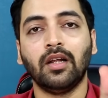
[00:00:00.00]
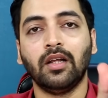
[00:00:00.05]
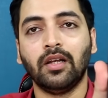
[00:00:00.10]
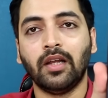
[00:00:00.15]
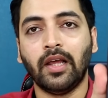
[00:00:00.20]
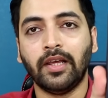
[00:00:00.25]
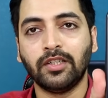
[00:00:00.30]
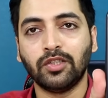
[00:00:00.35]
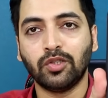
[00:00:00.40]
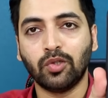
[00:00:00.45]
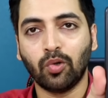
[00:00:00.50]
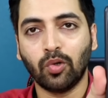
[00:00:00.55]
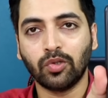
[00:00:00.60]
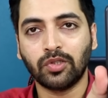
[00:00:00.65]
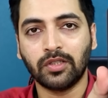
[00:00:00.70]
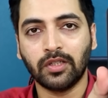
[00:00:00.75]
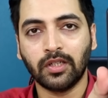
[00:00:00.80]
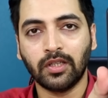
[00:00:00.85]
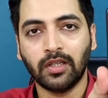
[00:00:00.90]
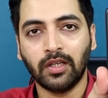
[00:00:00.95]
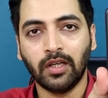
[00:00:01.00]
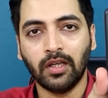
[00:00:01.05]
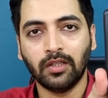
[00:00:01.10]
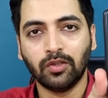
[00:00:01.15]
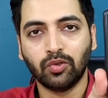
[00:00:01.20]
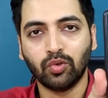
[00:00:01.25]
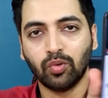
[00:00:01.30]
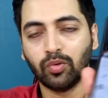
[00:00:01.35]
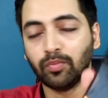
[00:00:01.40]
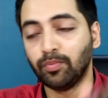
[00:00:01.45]
लाइक्स क्रॉस कर दिए
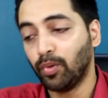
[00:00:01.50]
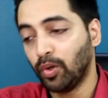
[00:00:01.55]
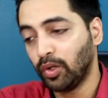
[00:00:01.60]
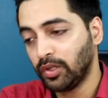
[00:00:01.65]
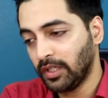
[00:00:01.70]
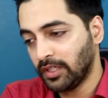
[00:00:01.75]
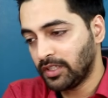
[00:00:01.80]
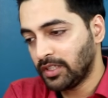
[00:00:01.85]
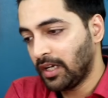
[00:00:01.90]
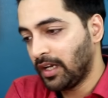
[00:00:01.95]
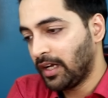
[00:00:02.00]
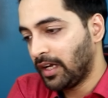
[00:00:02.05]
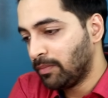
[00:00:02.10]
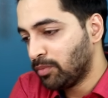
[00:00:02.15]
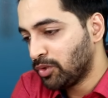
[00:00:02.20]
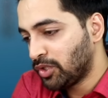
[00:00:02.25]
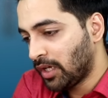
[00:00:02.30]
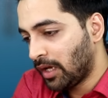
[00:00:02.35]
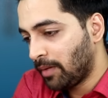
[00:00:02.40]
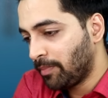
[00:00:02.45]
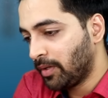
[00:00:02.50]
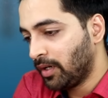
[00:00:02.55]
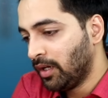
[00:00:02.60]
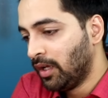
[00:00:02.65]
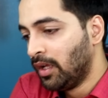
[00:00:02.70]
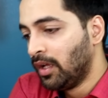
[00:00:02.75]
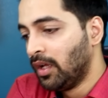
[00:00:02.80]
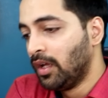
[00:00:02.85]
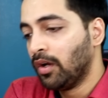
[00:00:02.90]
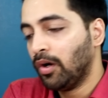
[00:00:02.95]
जो जो बहुत ही अच्छा लगा मुझे यहाँ
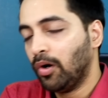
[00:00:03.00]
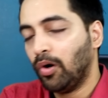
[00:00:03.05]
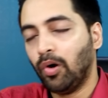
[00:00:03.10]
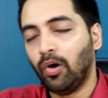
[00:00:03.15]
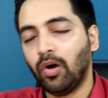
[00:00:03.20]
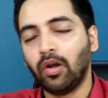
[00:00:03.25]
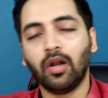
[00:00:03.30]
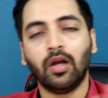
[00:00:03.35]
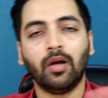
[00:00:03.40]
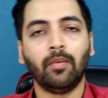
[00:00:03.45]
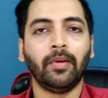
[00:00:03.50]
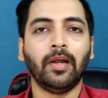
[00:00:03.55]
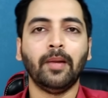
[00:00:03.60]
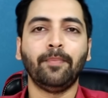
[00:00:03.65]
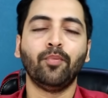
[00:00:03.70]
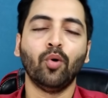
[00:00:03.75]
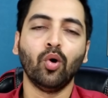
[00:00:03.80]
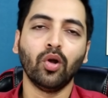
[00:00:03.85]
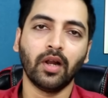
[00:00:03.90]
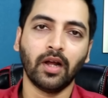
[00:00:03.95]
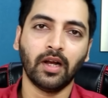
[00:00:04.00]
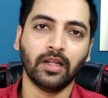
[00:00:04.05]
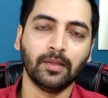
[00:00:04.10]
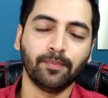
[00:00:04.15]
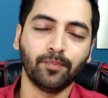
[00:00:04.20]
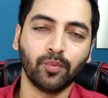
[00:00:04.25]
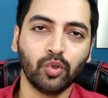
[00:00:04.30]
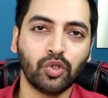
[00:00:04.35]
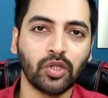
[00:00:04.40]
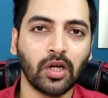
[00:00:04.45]
पर और मैंने पोल रखा
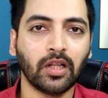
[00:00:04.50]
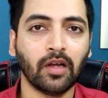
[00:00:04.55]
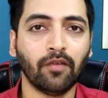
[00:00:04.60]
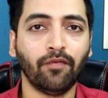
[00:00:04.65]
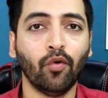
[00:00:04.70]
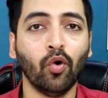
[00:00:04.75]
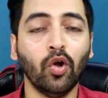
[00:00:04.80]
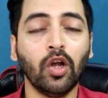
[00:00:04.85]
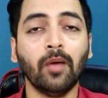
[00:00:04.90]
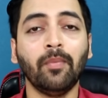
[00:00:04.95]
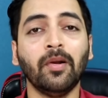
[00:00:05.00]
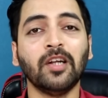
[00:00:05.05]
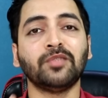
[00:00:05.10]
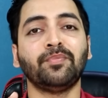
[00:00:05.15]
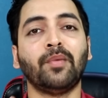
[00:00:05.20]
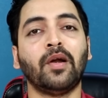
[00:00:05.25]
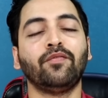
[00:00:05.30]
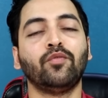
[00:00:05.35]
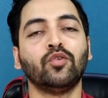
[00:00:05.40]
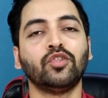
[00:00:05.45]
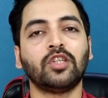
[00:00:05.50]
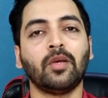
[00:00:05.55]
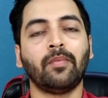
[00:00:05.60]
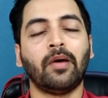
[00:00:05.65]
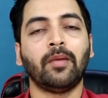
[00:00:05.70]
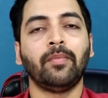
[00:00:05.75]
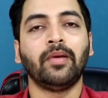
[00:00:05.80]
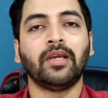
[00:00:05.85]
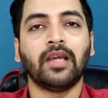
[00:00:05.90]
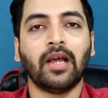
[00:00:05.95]
था पूछा था फोल्डेबल स्मार्टफोन्स के
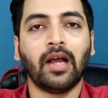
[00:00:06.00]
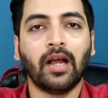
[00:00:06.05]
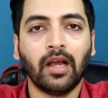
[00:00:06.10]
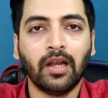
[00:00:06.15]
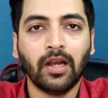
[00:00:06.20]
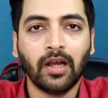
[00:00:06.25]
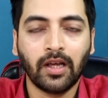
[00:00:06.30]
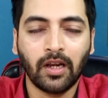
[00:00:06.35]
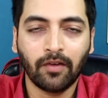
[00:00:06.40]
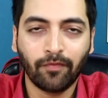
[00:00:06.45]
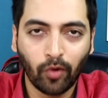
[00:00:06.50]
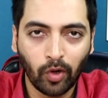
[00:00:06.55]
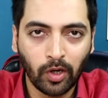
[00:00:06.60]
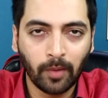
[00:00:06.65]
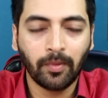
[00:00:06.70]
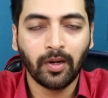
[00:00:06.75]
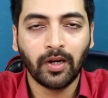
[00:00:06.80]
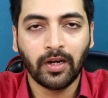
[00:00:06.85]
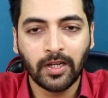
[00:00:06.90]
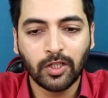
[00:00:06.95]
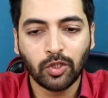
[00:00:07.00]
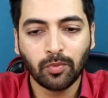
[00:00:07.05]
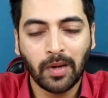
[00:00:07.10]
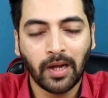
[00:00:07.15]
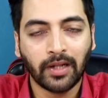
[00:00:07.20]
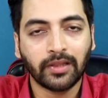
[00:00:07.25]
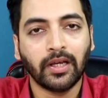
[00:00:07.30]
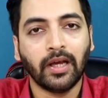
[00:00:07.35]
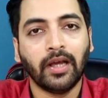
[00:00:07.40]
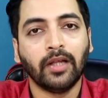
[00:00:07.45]
बारे में क्या ख्याल अगर फोल्डेबल रेंज
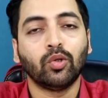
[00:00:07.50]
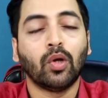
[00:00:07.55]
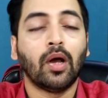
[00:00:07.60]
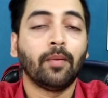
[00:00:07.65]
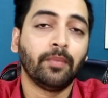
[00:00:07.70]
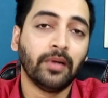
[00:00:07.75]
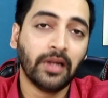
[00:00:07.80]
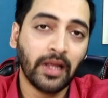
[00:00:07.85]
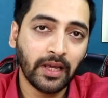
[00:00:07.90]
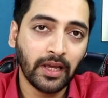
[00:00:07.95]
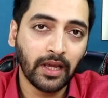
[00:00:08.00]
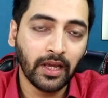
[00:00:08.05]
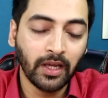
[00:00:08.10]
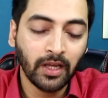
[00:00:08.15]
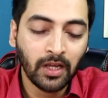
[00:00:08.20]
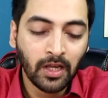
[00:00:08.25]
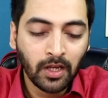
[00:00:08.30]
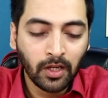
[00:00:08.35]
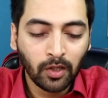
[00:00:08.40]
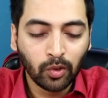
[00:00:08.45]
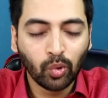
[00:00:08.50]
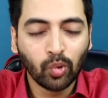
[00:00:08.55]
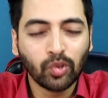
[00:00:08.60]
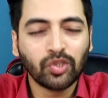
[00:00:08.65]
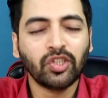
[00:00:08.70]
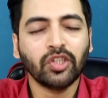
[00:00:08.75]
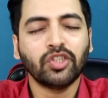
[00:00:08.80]
में आता है तो आप लेंगे तो